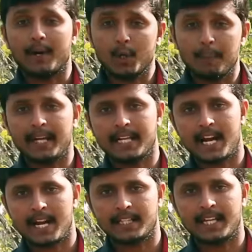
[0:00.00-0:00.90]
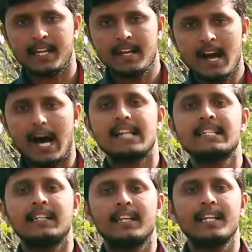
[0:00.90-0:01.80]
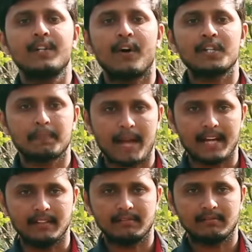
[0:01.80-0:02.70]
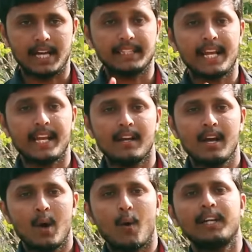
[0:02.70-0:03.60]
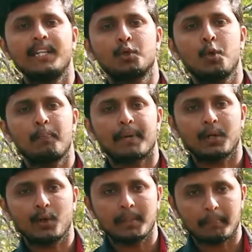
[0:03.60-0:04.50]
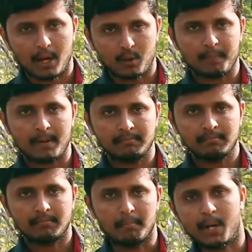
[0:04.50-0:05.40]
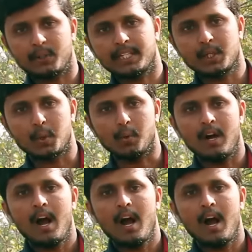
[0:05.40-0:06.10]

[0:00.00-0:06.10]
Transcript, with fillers: అడుగు పెట్టాలన్నది ఆజాద్ హింద్ ఫౌజ్ ప్లాన్ అయితే ఒక దిక్కు ప్రకృతి ప్రకోపం మరో దిక్కు